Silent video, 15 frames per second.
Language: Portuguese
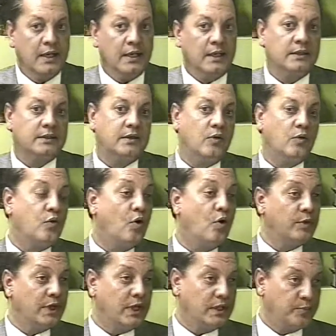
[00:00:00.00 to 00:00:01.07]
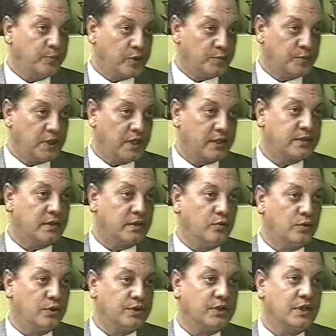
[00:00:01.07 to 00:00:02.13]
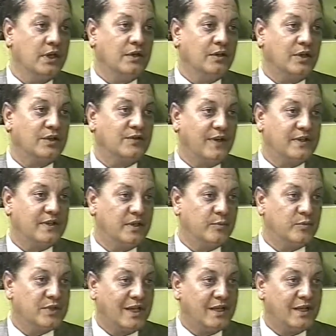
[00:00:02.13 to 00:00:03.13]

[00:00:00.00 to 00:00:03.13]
Uhum. Então, como na lipoaspiração hoje nós fazemos a